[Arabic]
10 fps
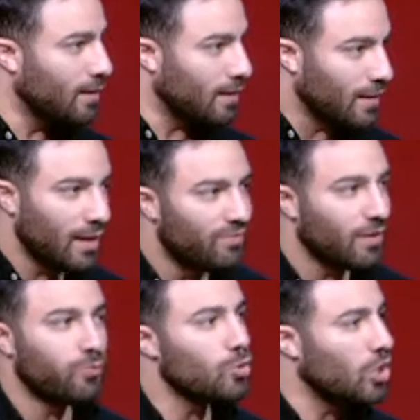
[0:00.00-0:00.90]
ان الرجاله
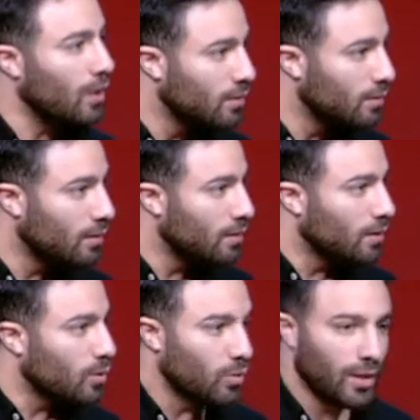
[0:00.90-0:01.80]
فرفوشه
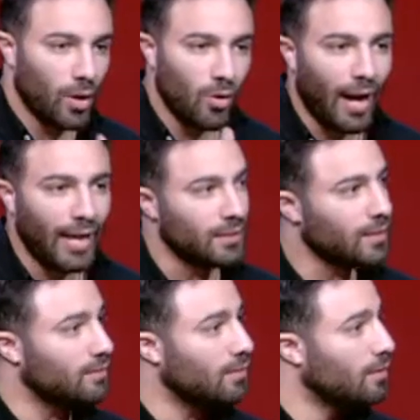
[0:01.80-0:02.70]
وان هو عادي ده على